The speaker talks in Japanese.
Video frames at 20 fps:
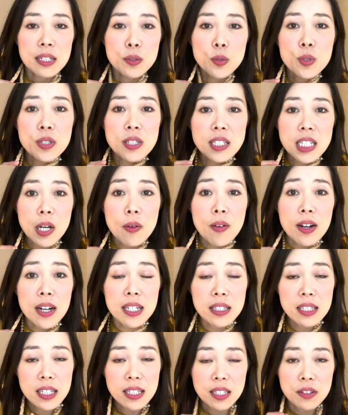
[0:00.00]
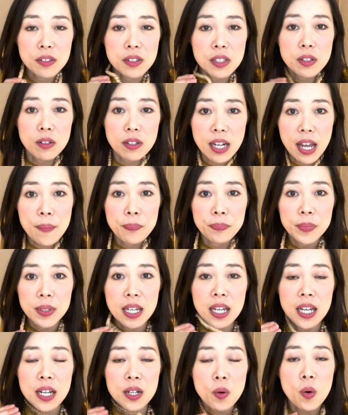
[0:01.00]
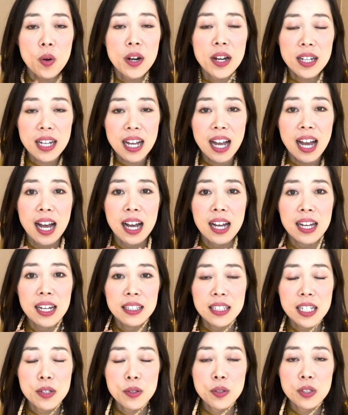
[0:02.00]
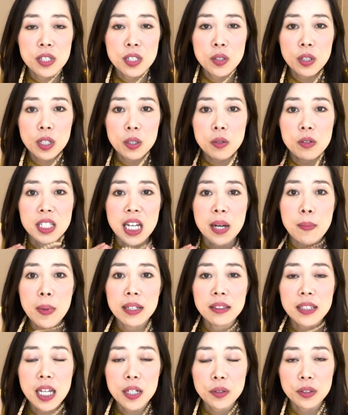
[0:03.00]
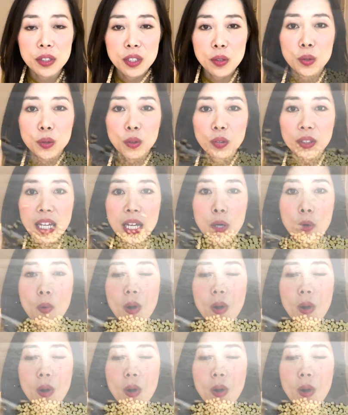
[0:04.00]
薄皮がついてるんですよねこれが、ね、口どけの邪魔になるってことで